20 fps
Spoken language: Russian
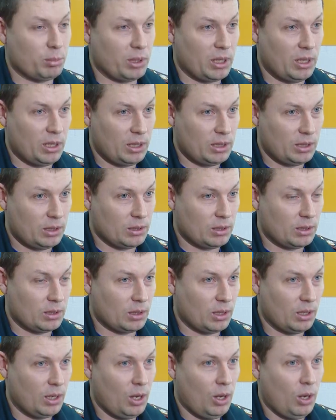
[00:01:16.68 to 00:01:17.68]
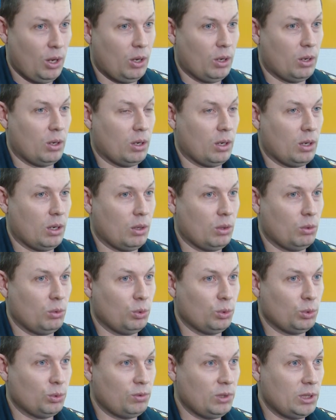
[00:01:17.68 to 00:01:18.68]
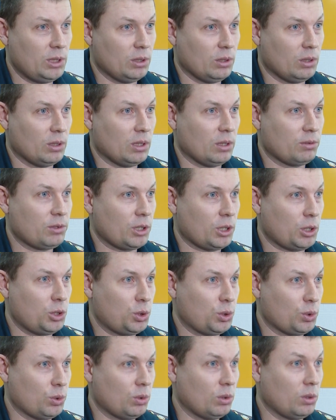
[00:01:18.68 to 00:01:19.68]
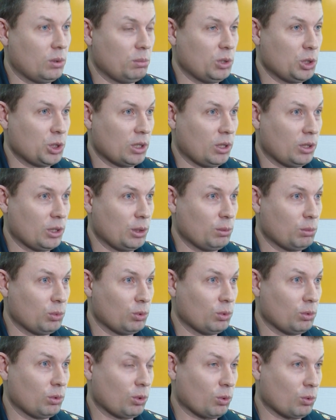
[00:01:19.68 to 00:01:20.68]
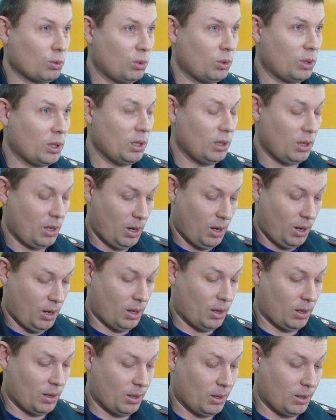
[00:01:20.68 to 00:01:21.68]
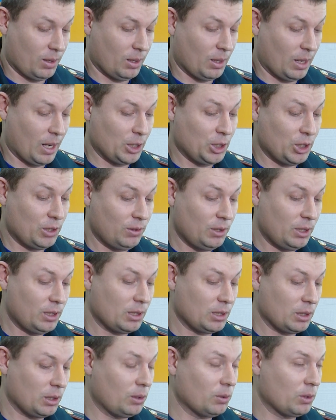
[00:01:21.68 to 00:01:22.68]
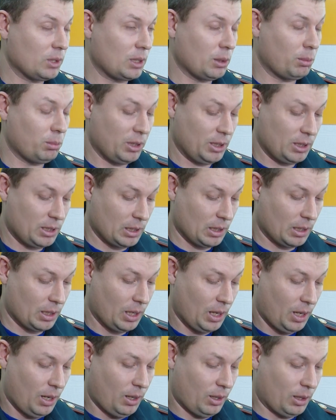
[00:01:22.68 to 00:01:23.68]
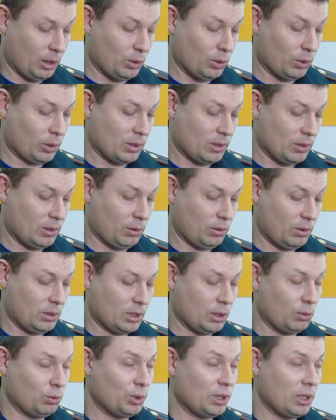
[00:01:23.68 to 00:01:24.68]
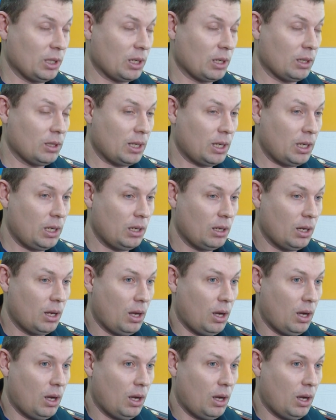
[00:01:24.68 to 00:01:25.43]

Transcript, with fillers: по лестнице, а, он увидел, навстречу бежал ему другой а, очевидец этого события, которого зовут Николай.